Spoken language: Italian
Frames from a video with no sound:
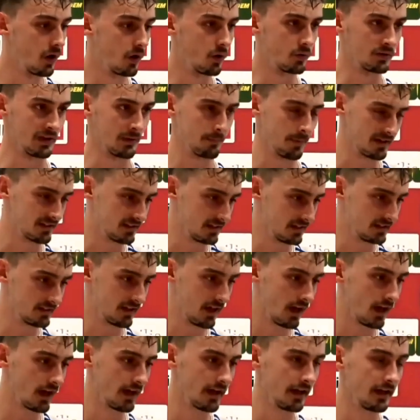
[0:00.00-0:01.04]
una,
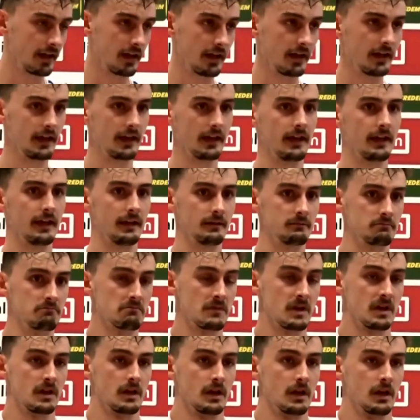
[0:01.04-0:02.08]
partita e
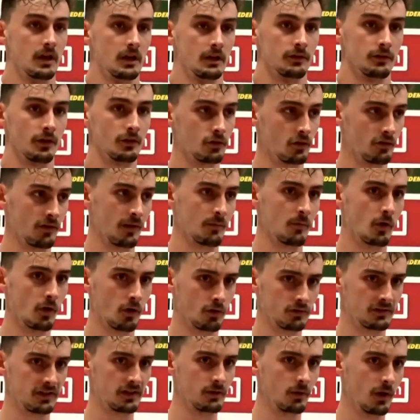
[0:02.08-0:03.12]
noi dobbiamo
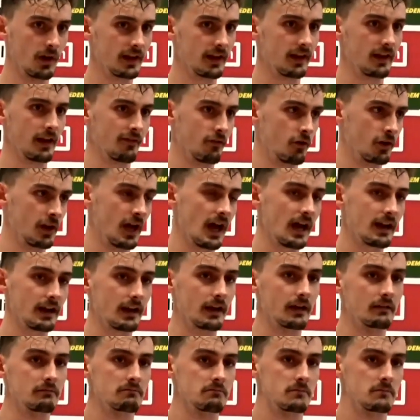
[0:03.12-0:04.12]
continuare a lavorare,